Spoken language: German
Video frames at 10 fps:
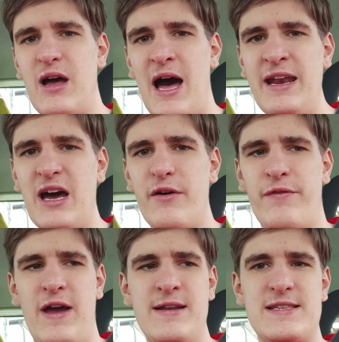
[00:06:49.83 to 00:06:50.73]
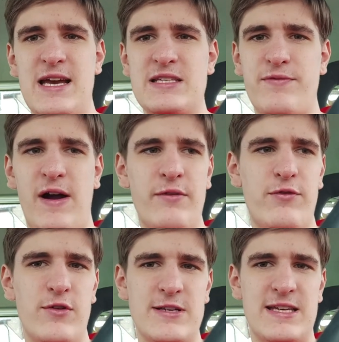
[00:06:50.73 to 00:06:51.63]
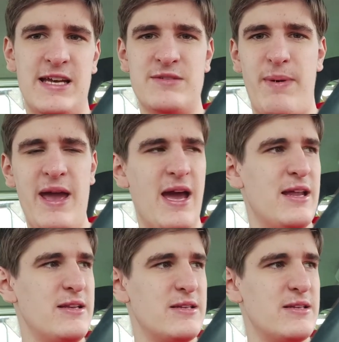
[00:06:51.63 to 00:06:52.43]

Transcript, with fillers: andere Fans, sei es Frankfurt, sei es Bayern,